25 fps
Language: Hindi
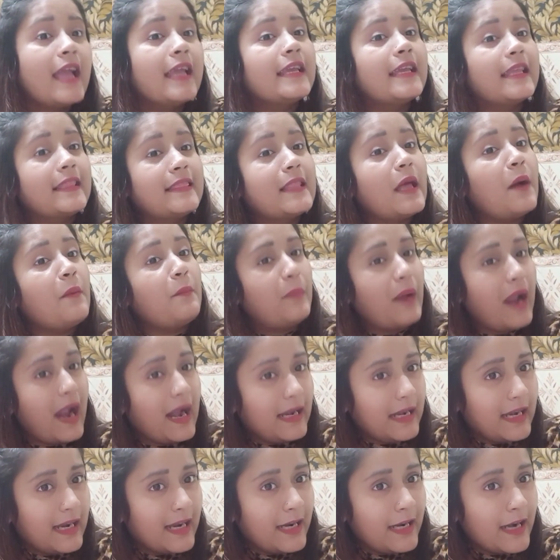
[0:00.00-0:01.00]
कितना
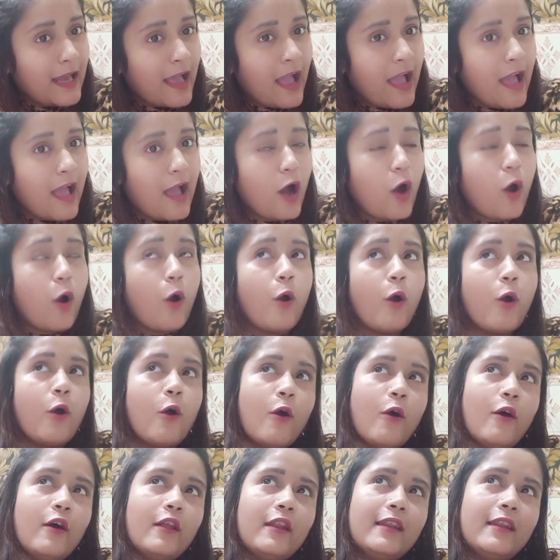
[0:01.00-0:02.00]
ब्रांडेड है
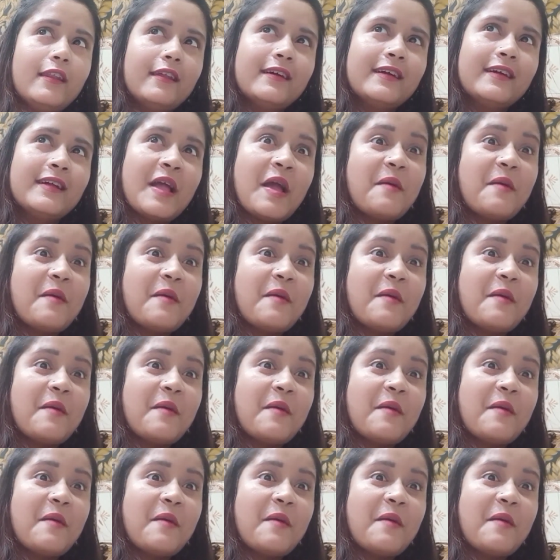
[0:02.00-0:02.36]
और